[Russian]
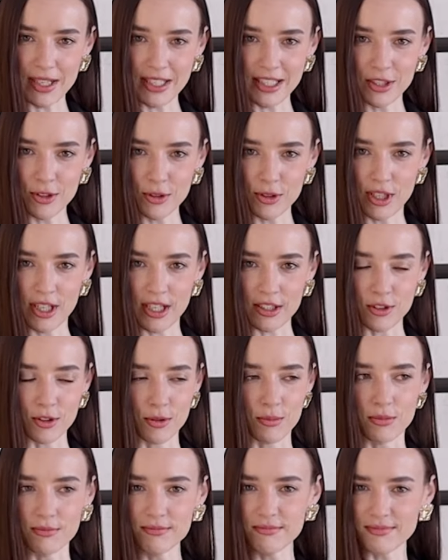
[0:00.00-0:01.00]
а не только о
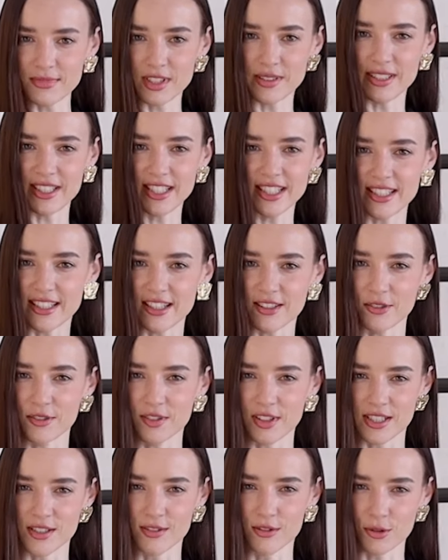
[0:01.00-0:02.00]
том, «М, смотрите, какую
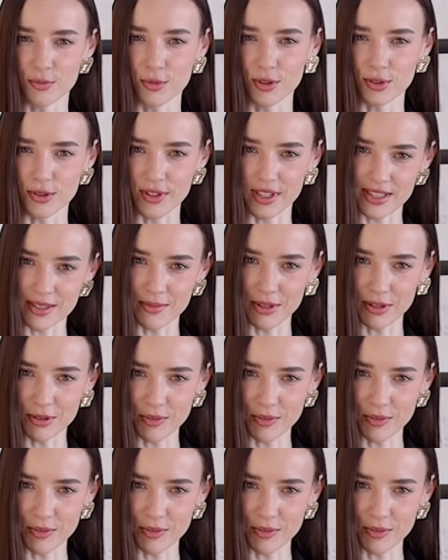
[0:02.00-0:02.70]
классную шмотку я себе